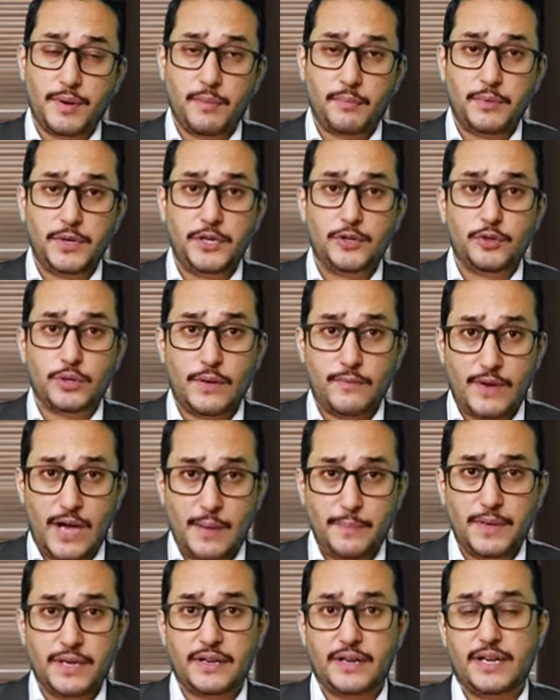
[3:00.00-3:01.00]
कंप्लीट हो रहा है
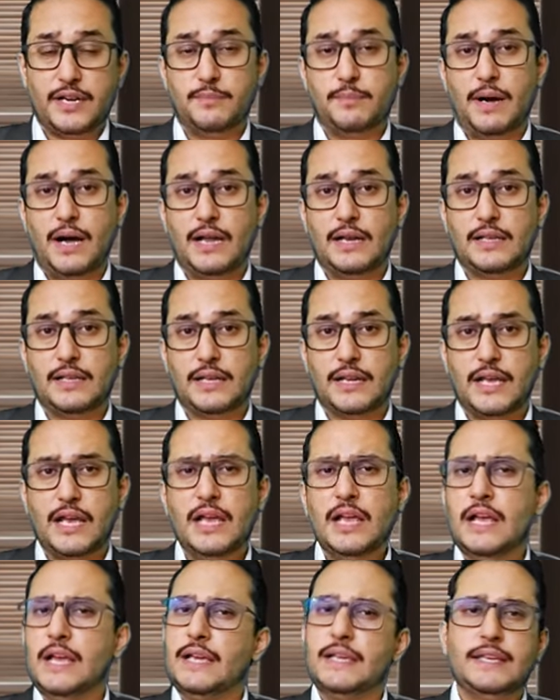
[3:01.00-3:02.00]
वहां पे क्रिकेट बहाल करें
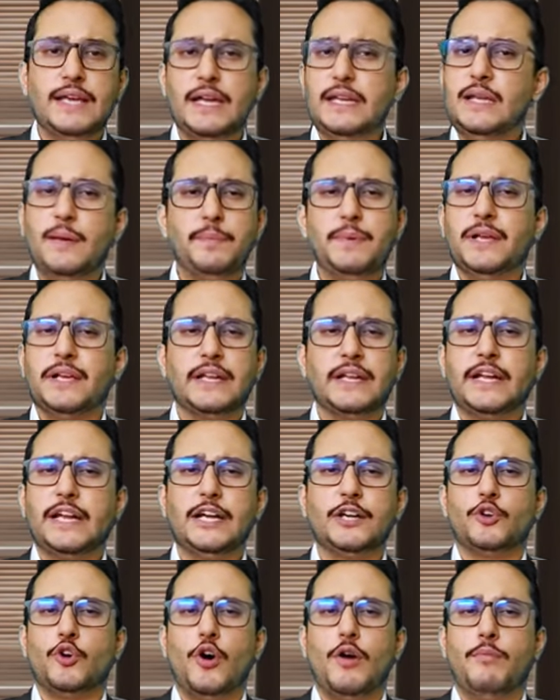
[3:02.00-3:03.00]
यानी अपनी
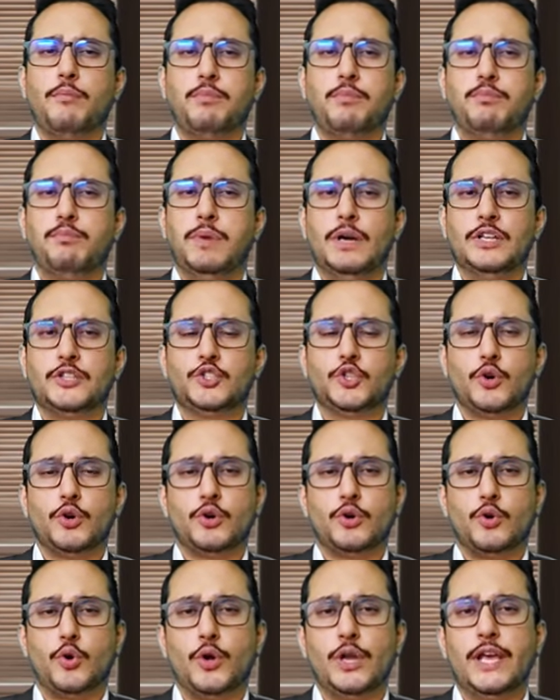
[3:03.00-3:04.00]
क्रिकेट को जो
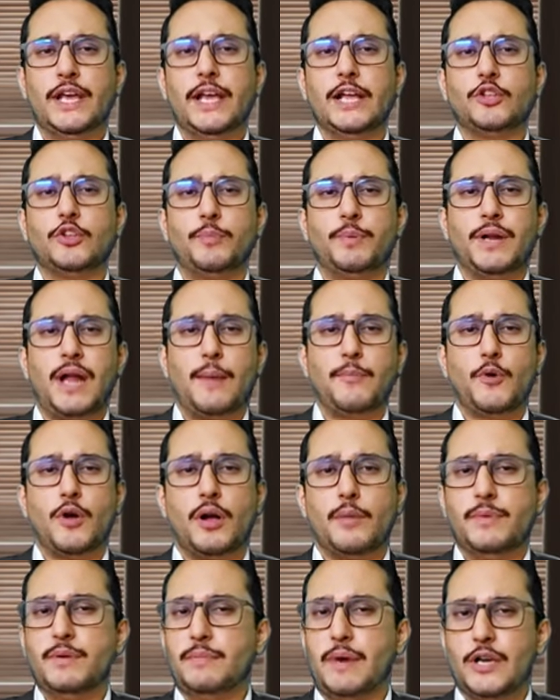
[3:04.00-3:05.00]
खोलेंगे तो फिर आपको
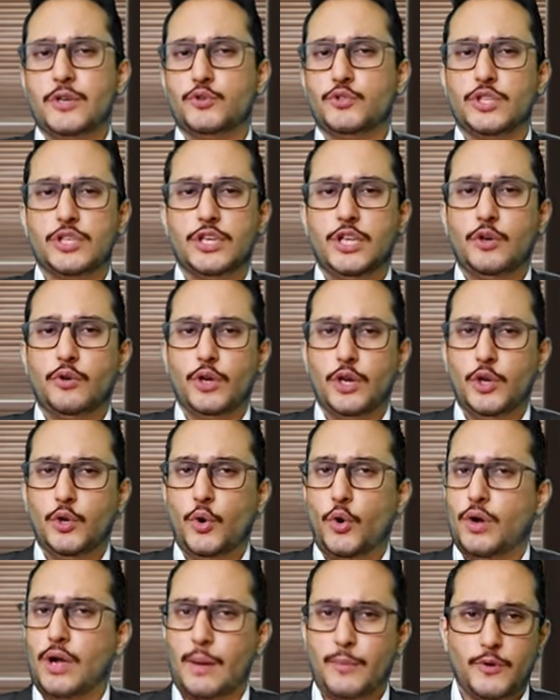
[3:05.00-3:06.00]
कभी मायूसी नहीं होगी
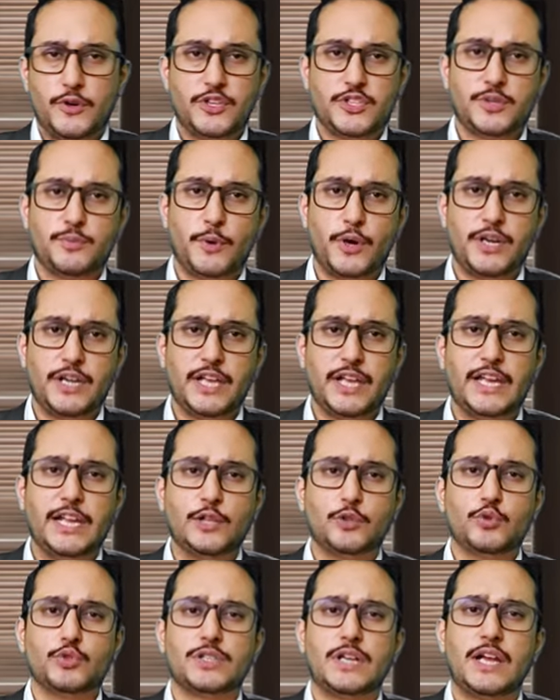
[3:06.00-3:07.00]
लोग आपको डिसअपॉइंट नहीं
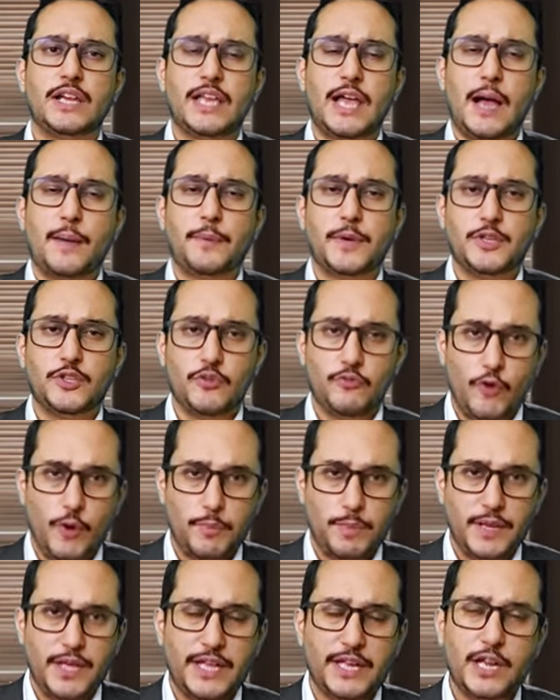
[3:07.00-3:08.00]
करेंगे दूसरा कि आपके जो वो
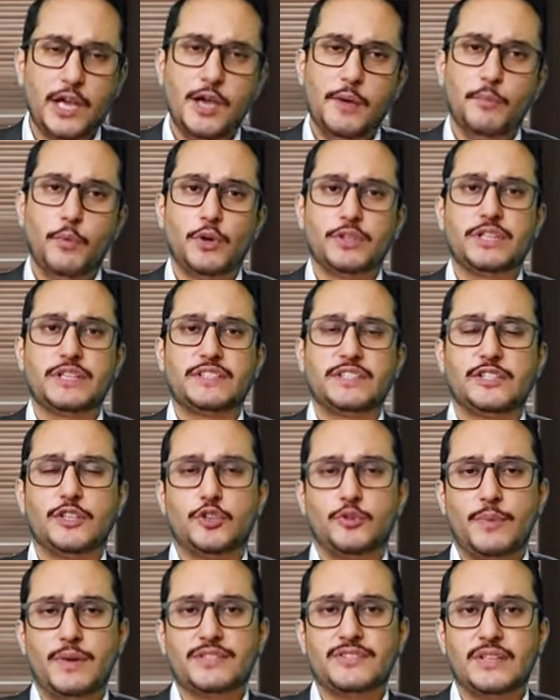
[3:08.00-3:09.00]
प्लेयर बहुत अरसे
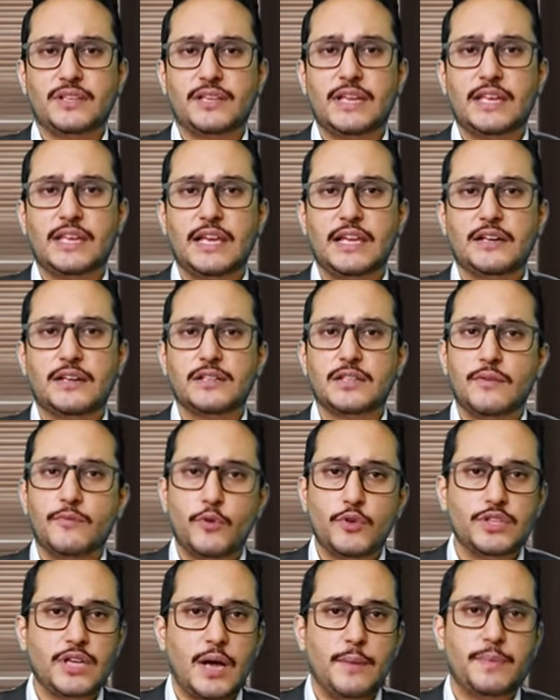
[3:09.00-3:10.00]
से डोमेस्टिक नहीं खेल रहे थे
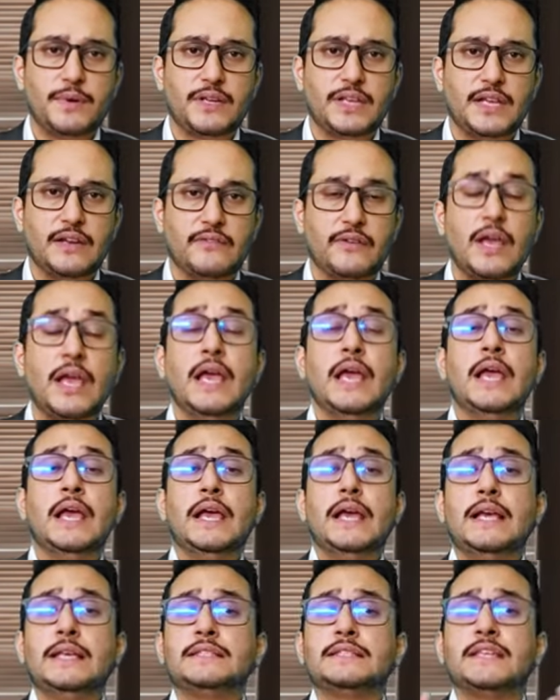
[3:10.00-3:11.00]
वो यहां पर खेल रहे
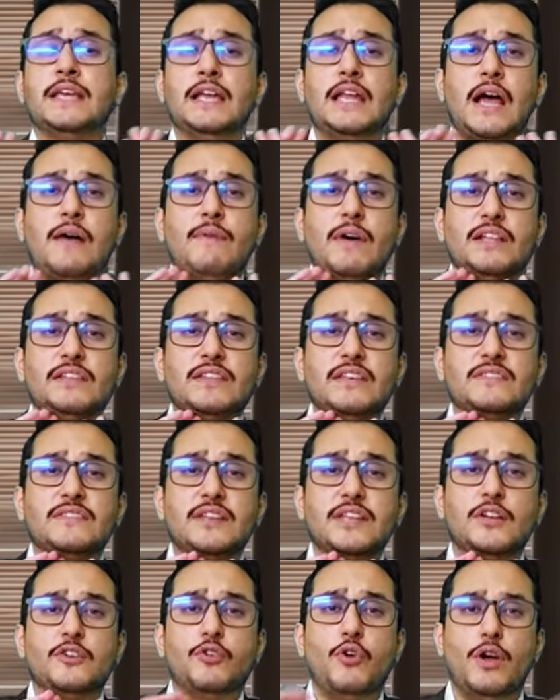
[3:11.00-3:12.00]
हैं इसके अलावा
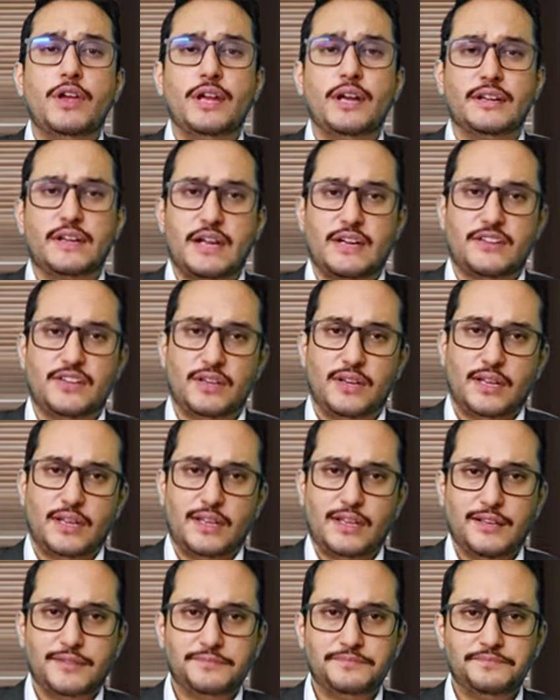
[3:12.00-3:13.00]
तीसरी कोई अट्रैक्शन
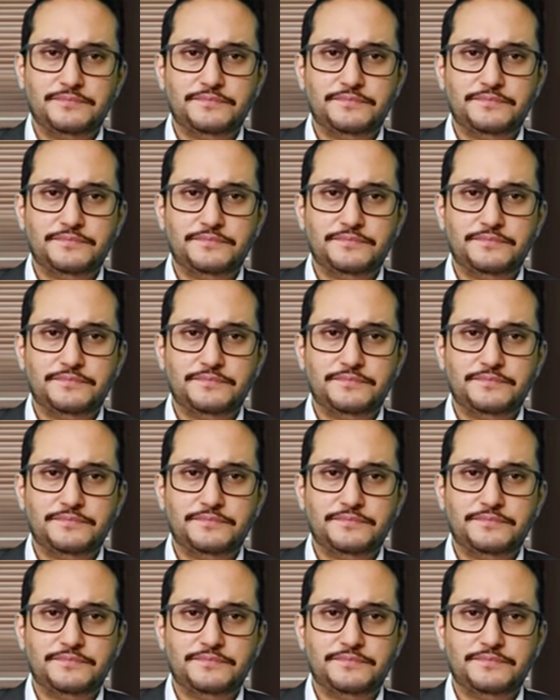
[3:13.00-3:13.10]
नहीं है